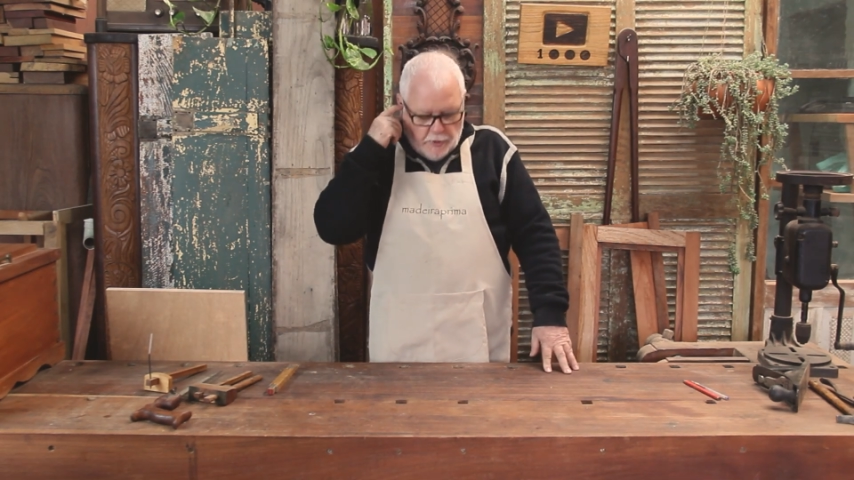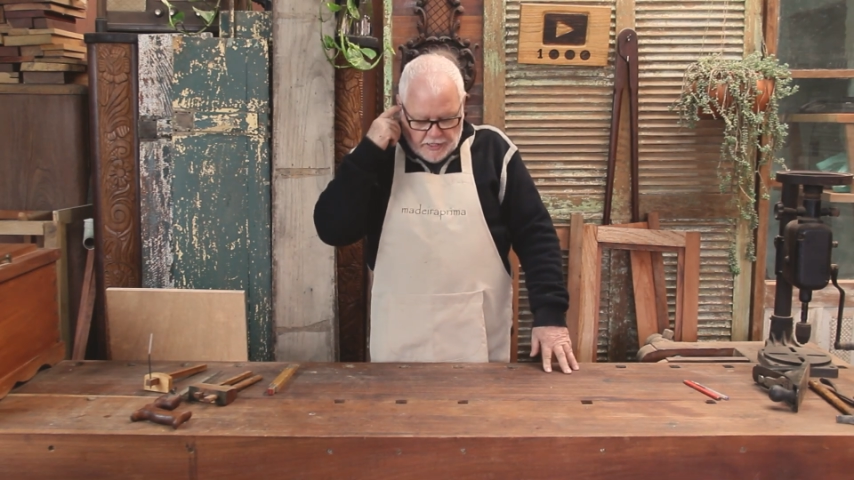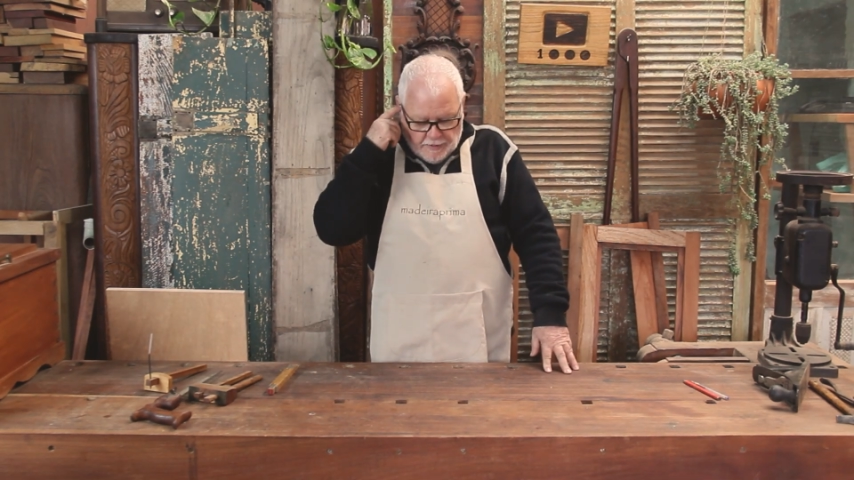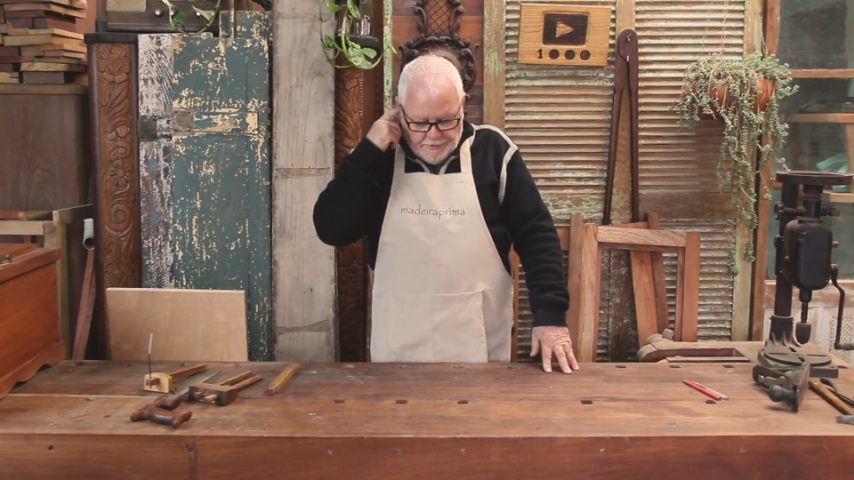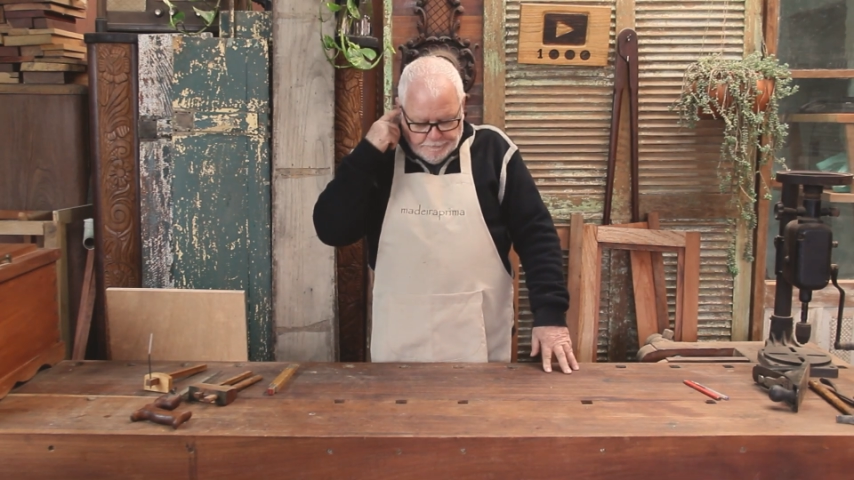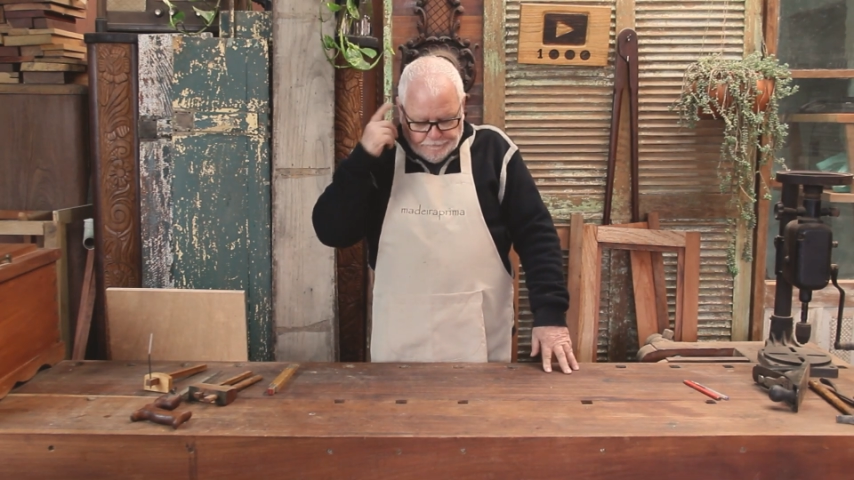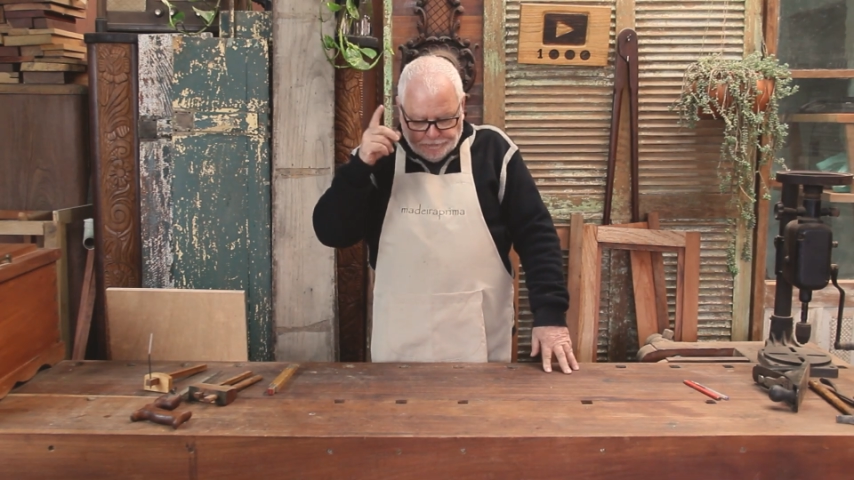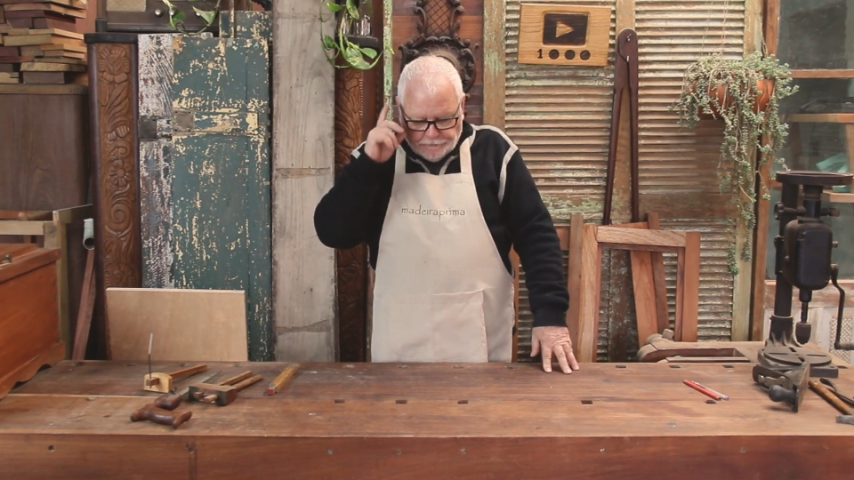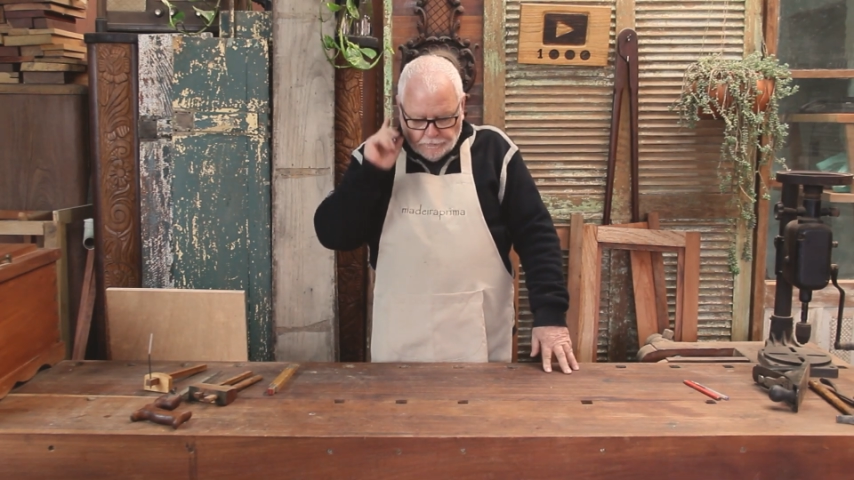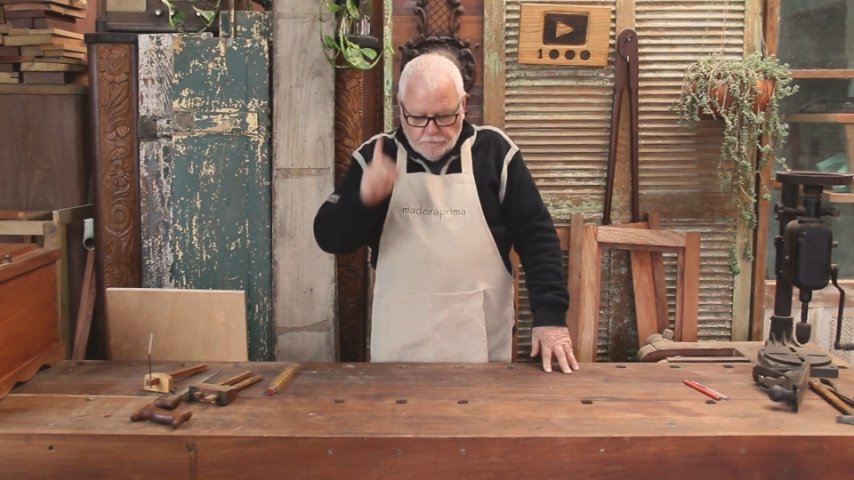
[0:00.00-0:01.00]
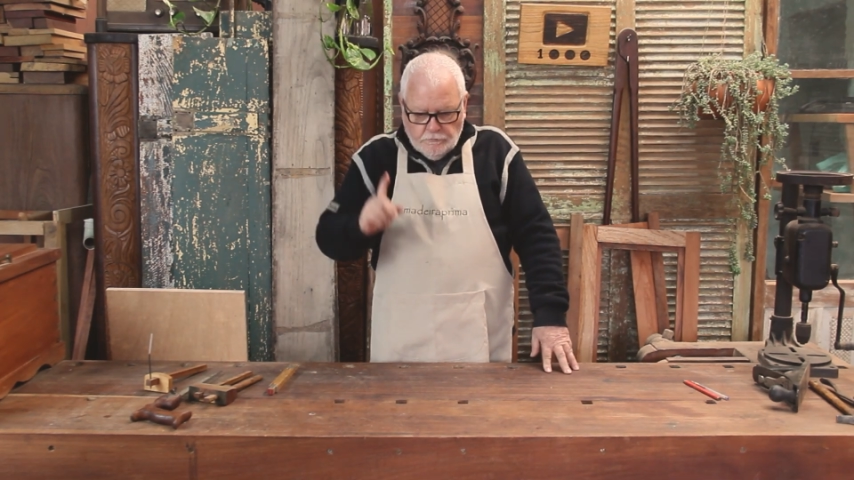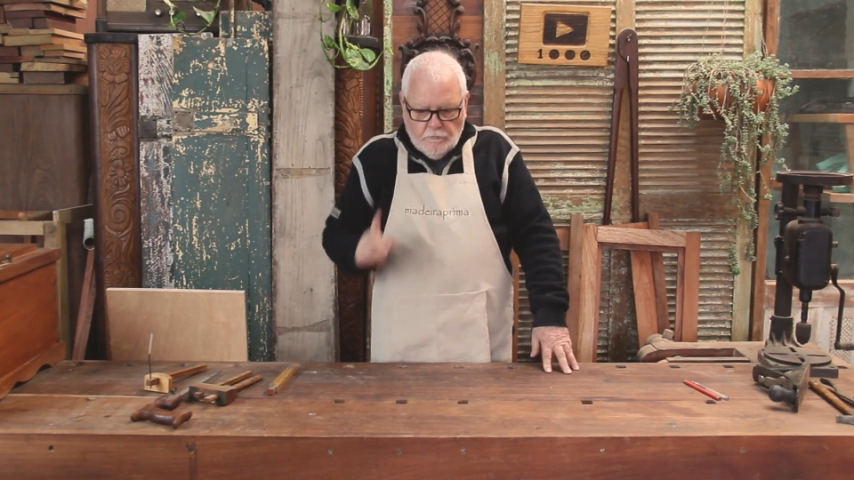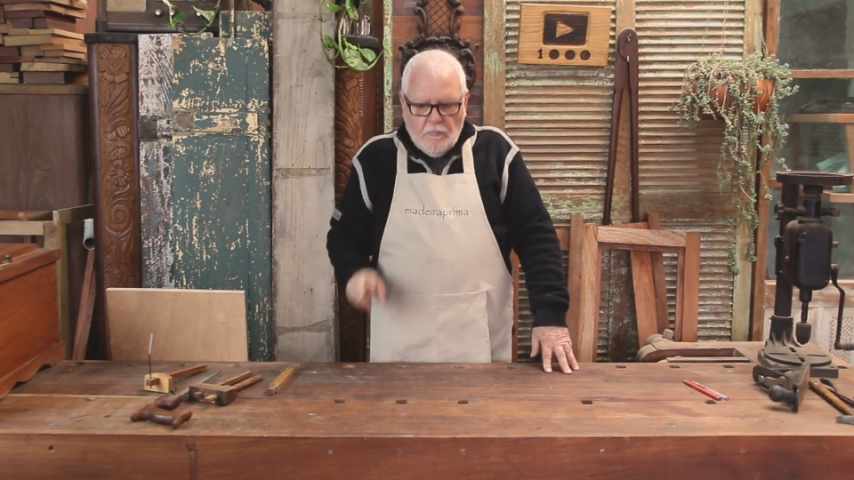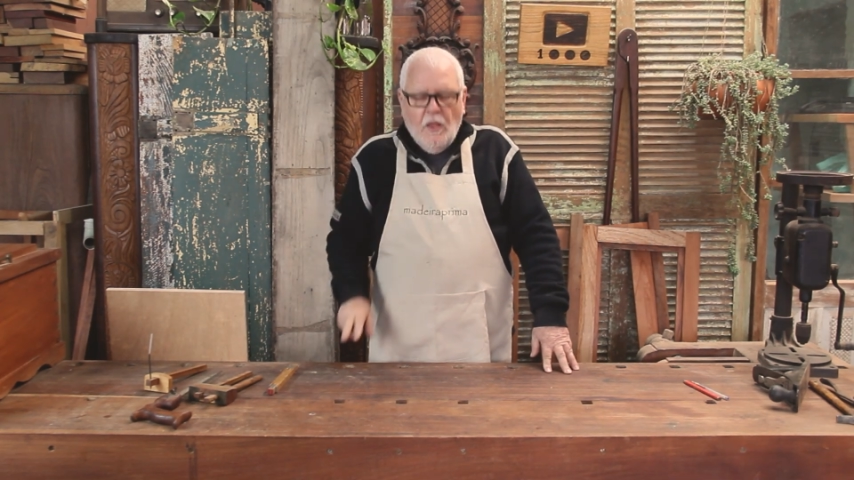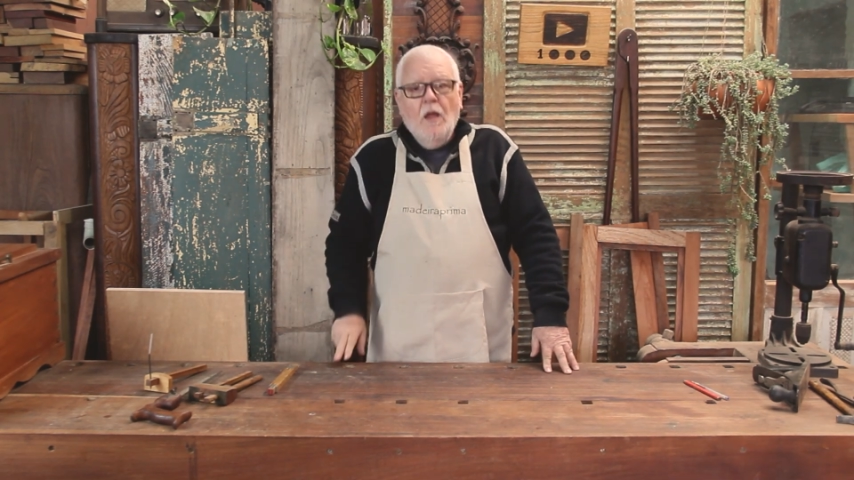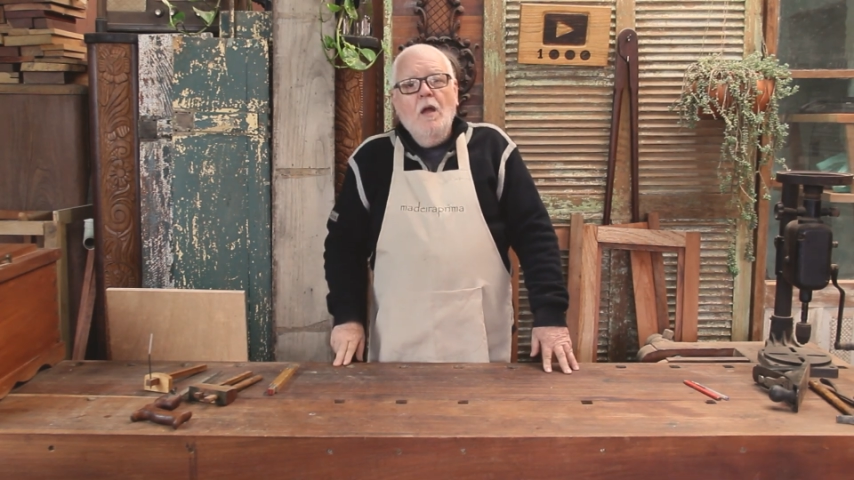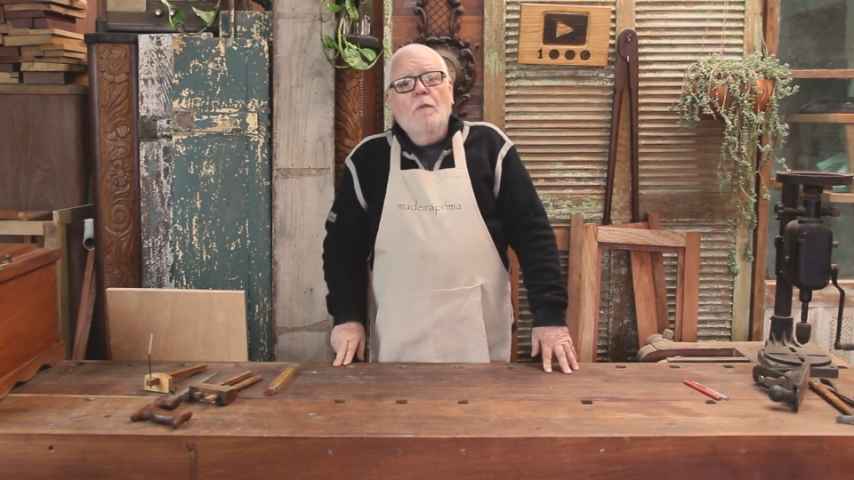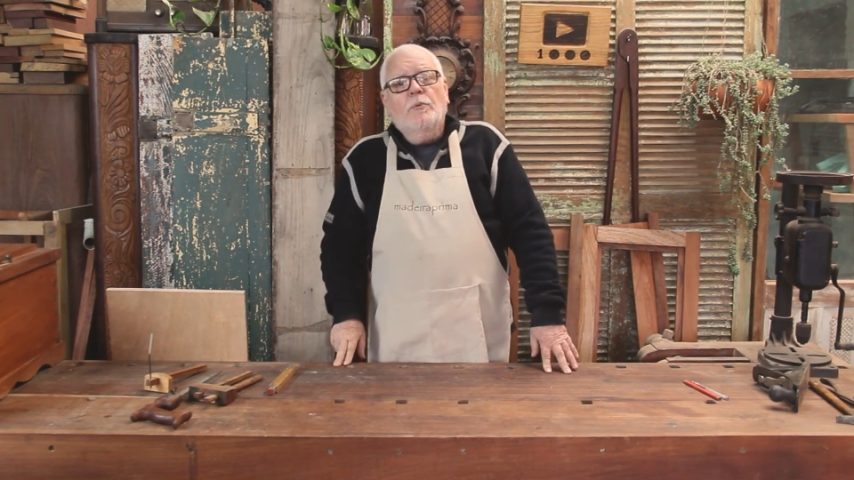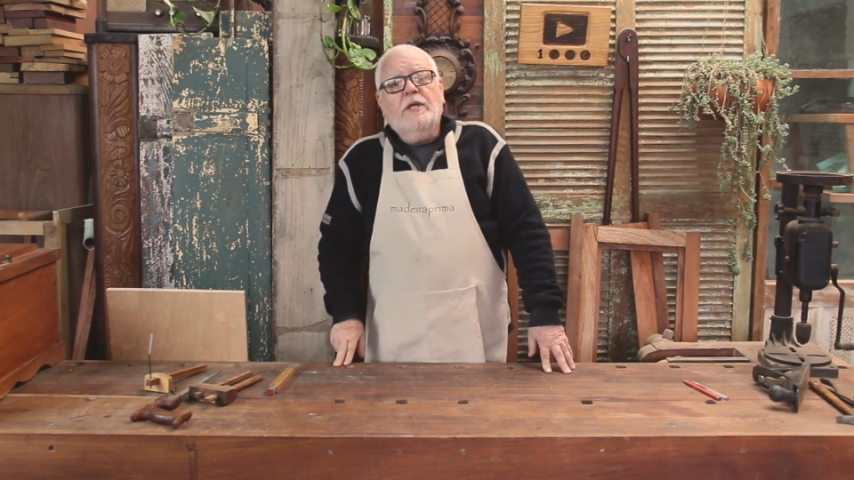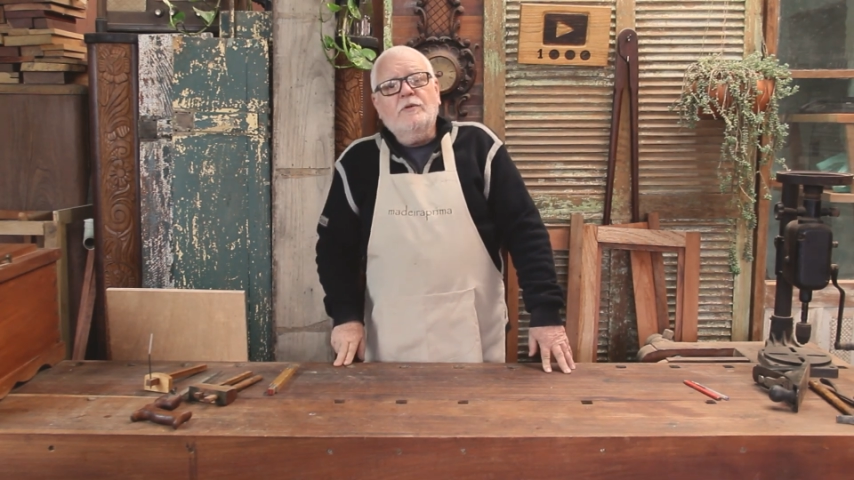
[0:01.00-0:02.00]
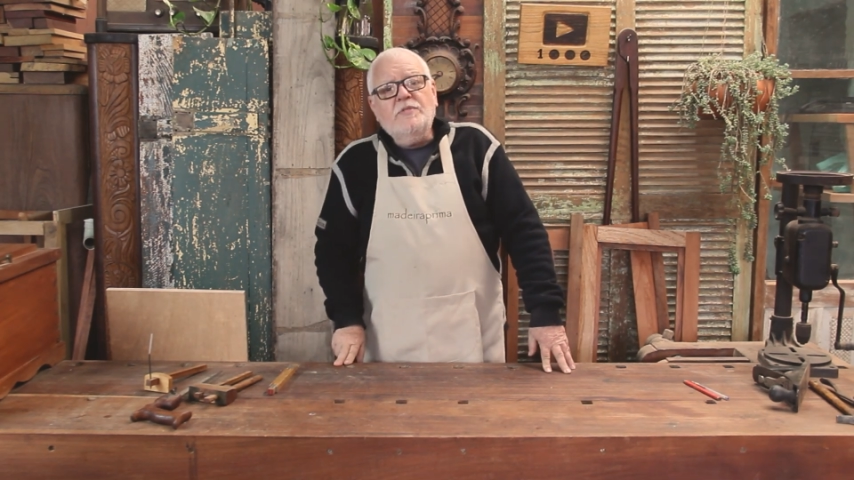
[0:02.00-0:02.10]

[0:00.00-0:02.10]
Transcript: programa. Porque